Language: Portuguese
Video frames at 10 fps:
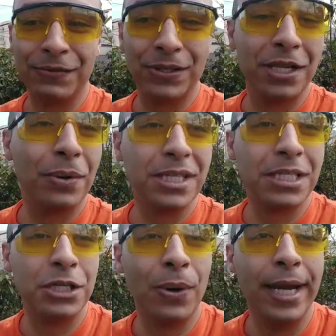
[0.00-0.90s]
Se você não
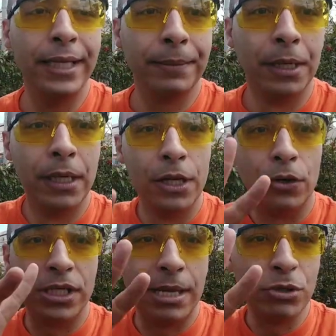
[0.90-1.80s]
assistiu ainda,
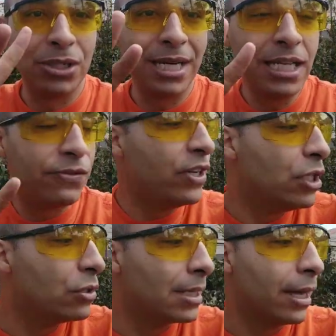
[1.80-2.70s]
nós temos três
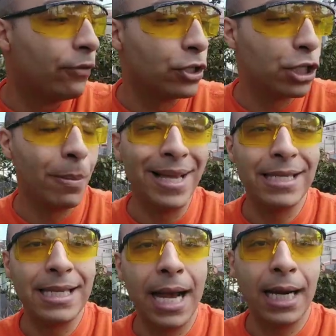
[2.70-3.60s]
vídeos, né? Eu chamo a
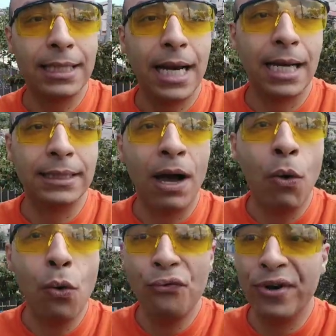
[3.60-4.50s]
saga da, da
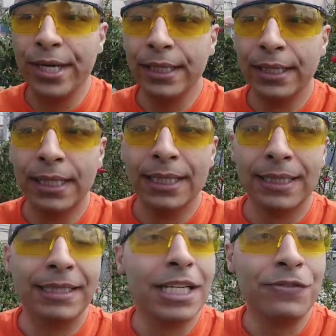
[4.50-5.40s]
uva aí.
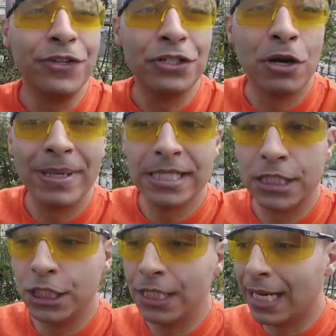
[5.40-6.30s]
Tem três vídeos, dá uma
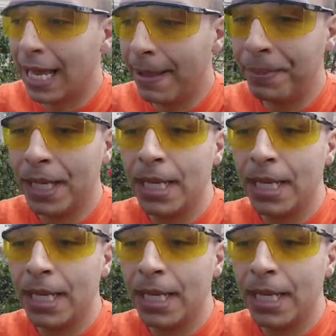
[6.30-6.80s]
assistida lá.